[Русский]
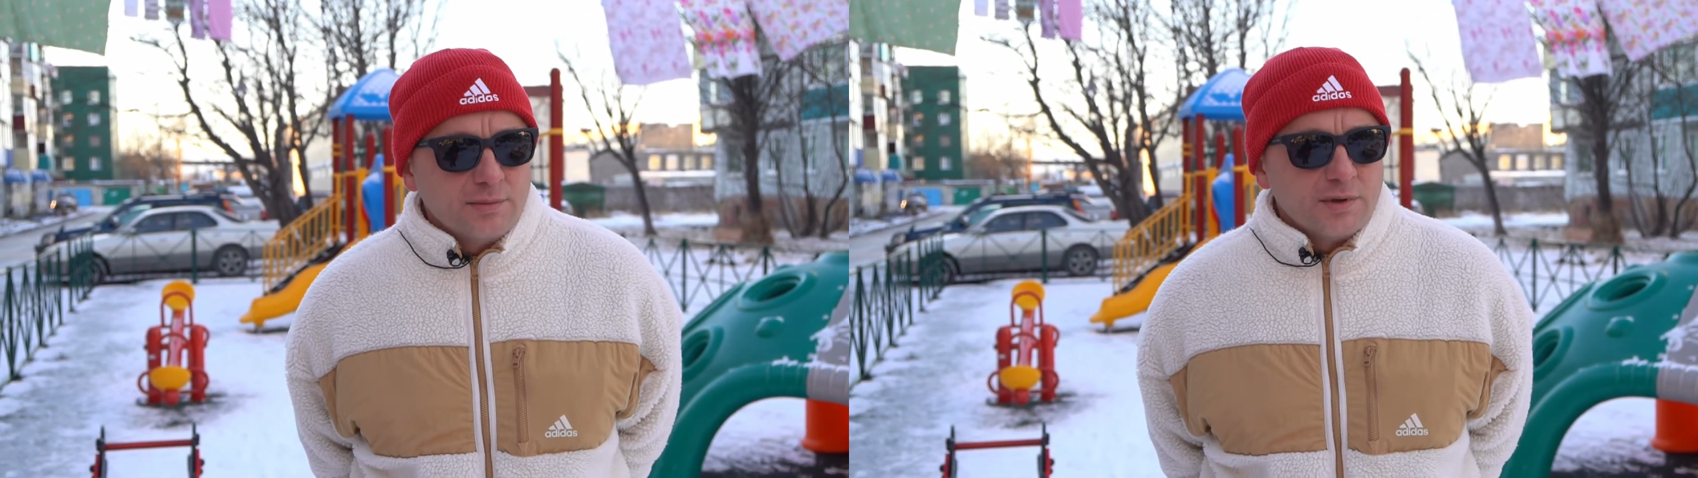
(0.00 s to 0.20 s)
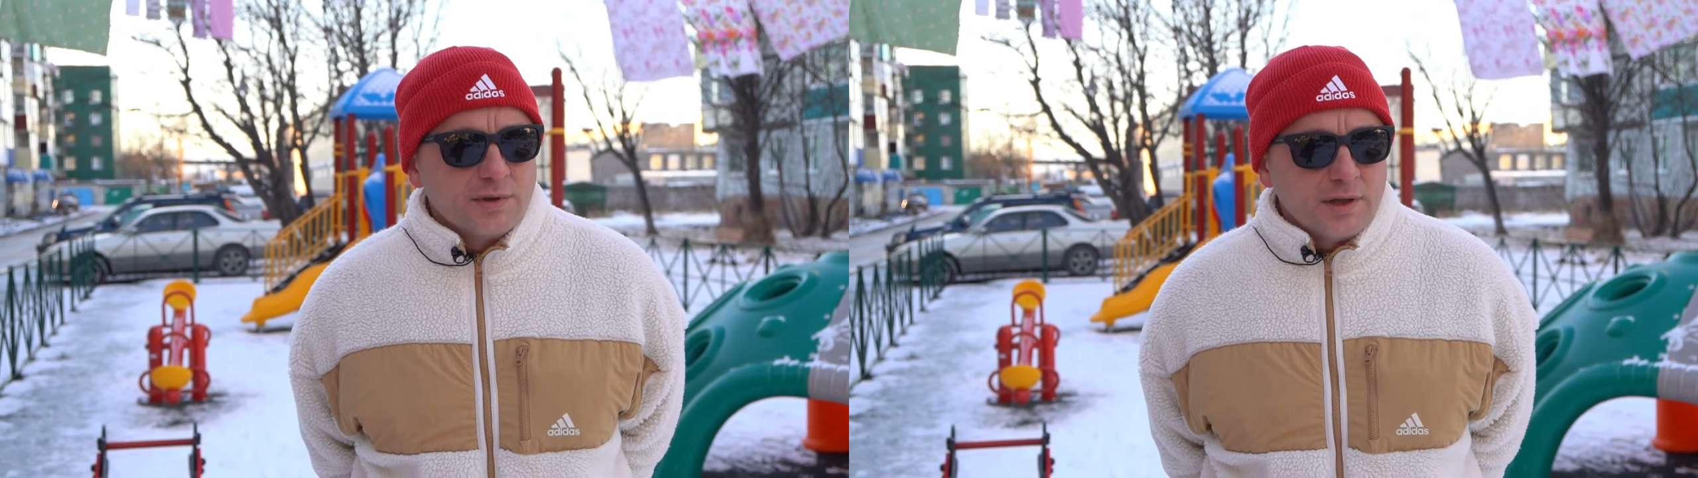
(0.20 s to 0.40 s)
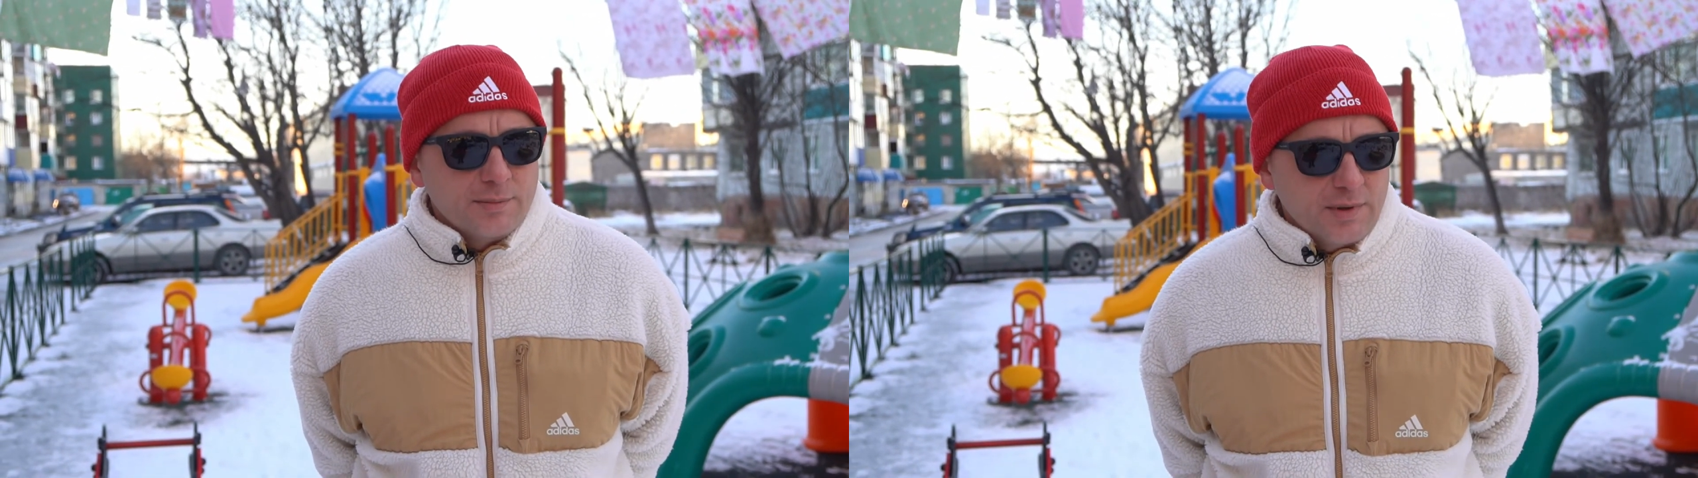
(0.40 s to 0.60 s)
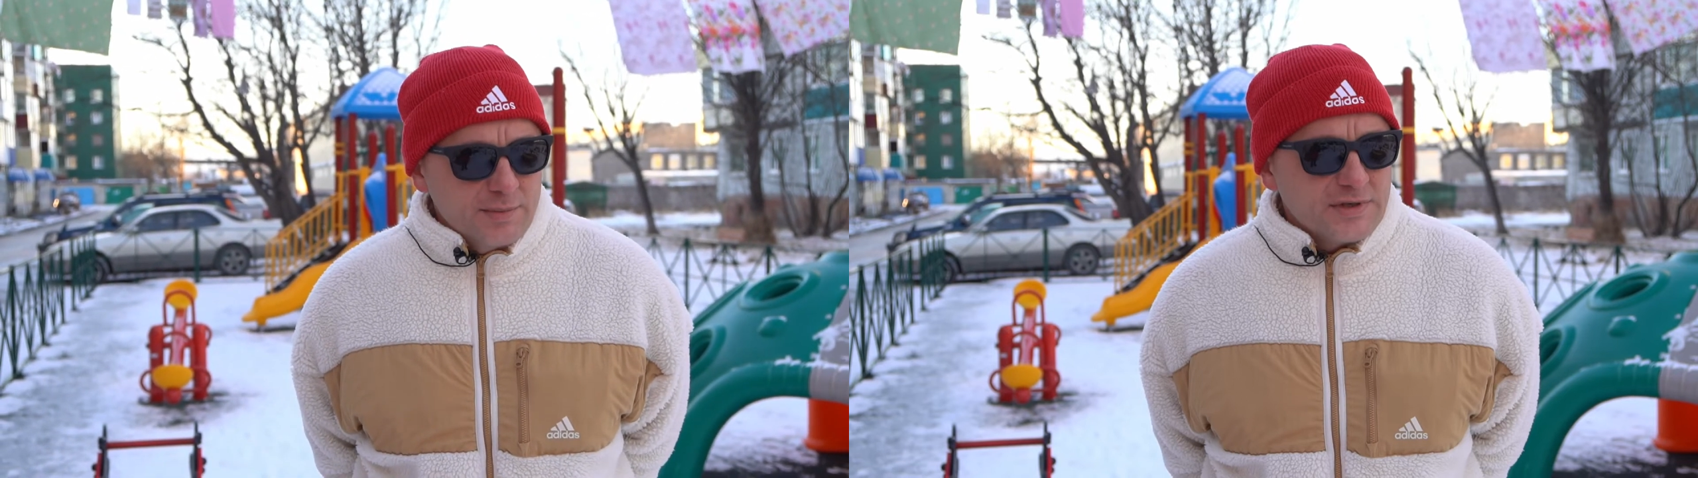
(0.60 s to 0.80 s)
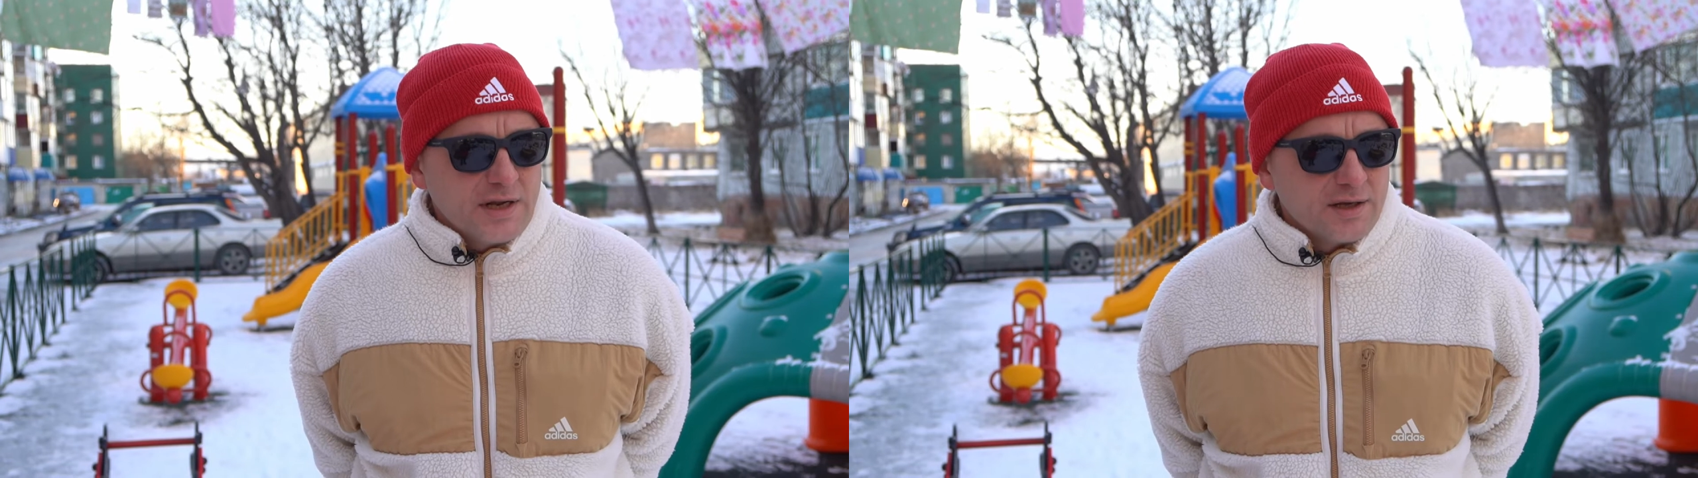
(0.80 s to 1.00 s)
мы
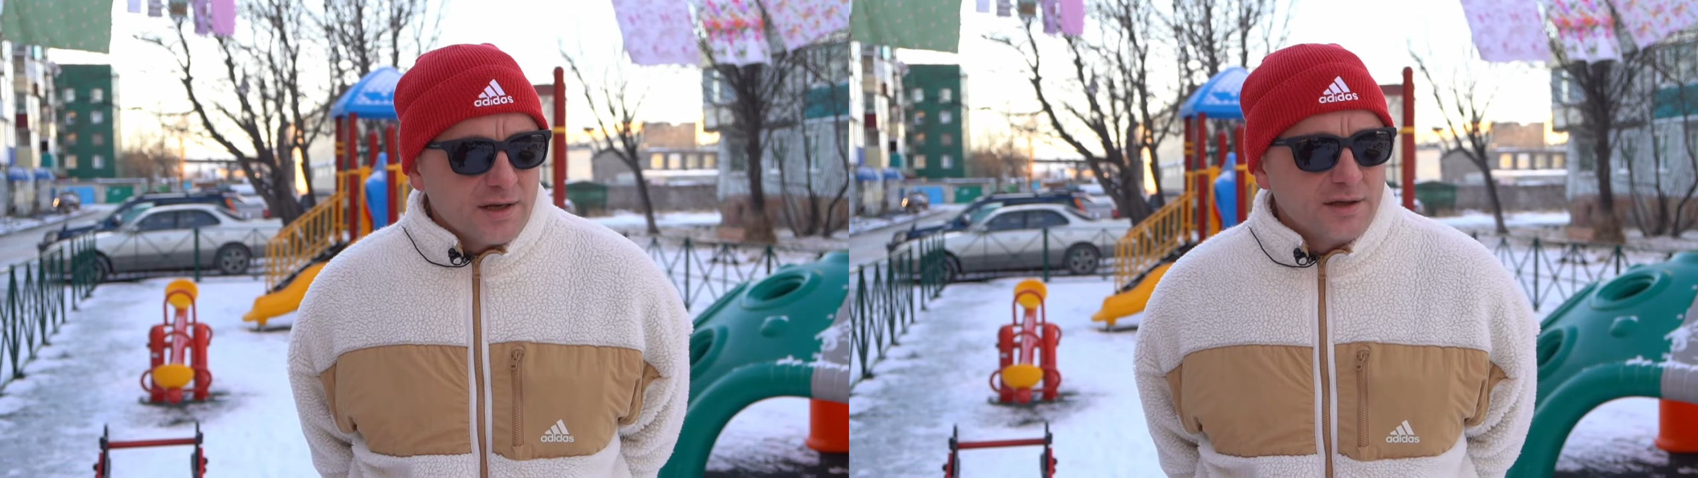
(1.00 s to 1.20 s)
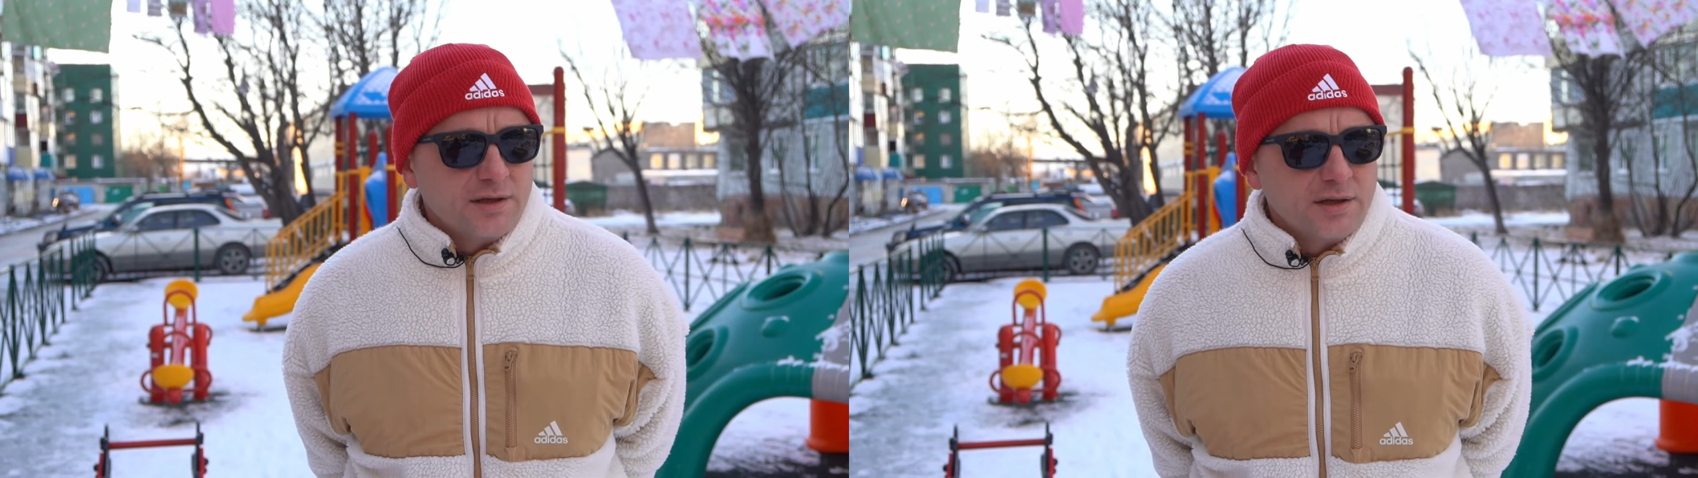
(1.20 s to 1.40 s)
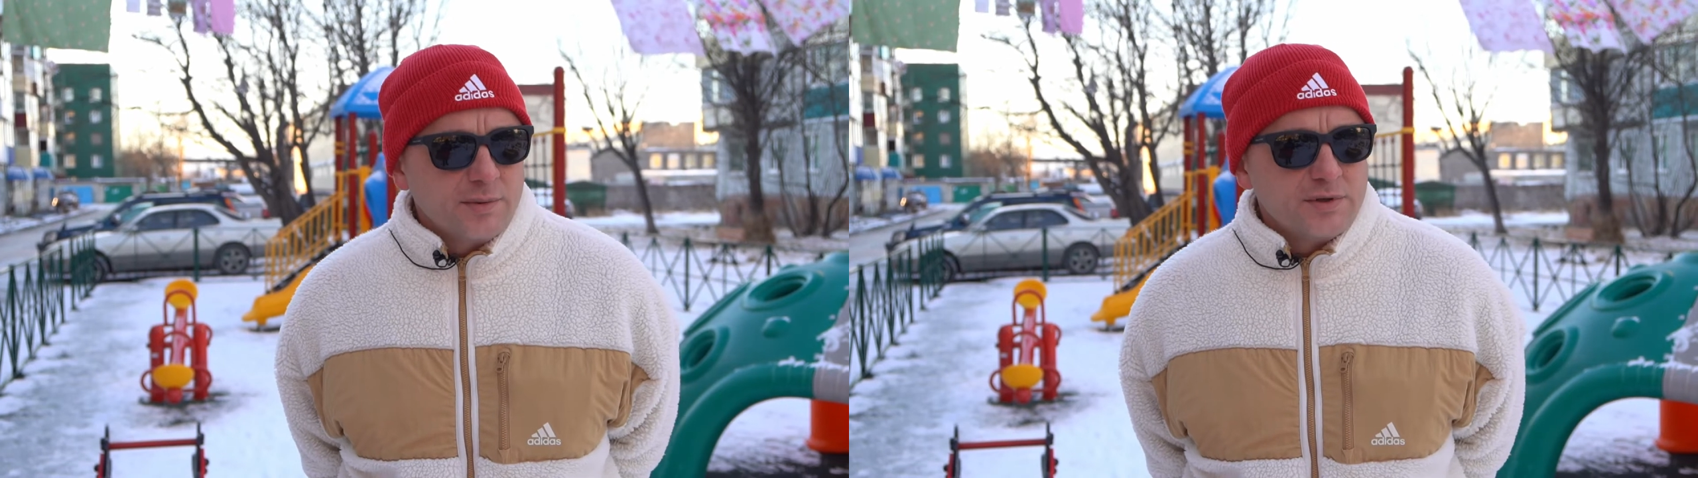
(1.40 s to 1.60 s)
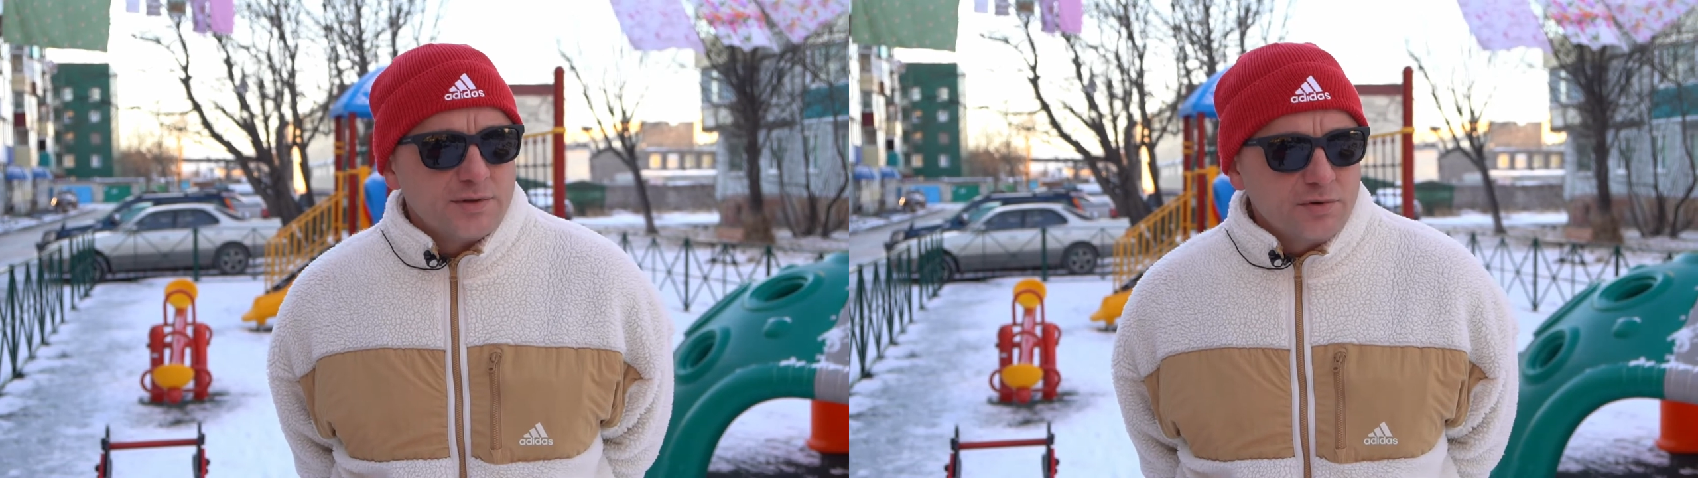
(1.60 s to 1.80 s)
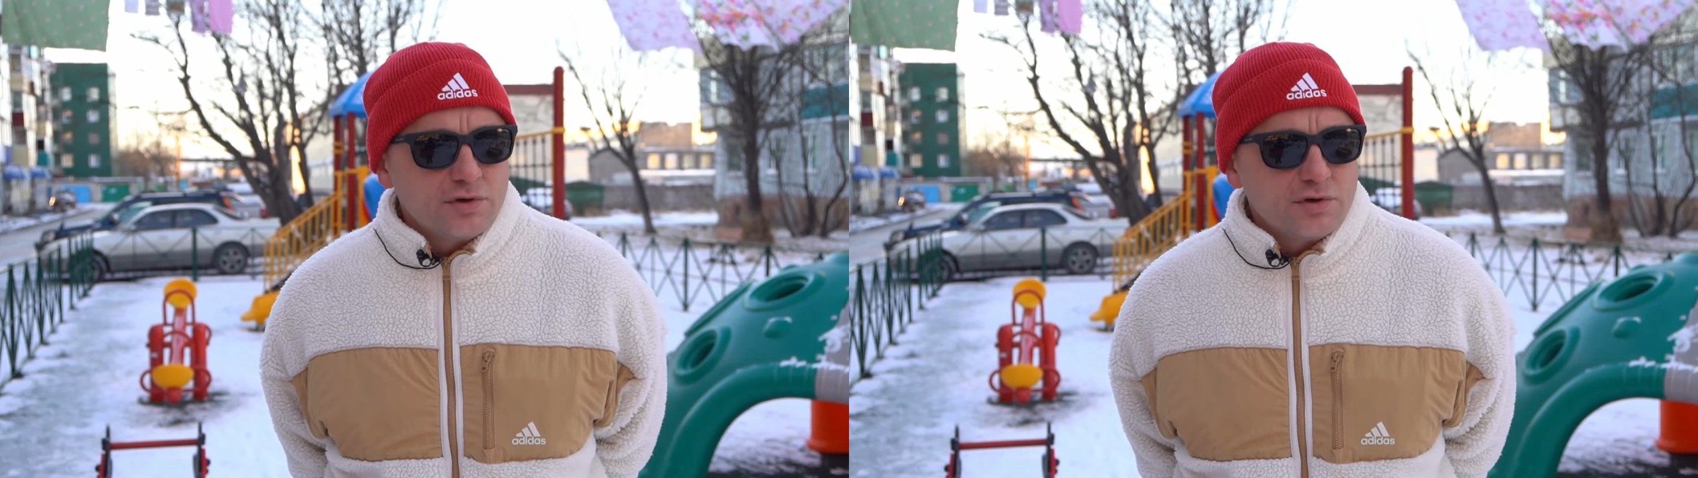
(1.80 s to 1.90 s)
написали гарантийное письмо,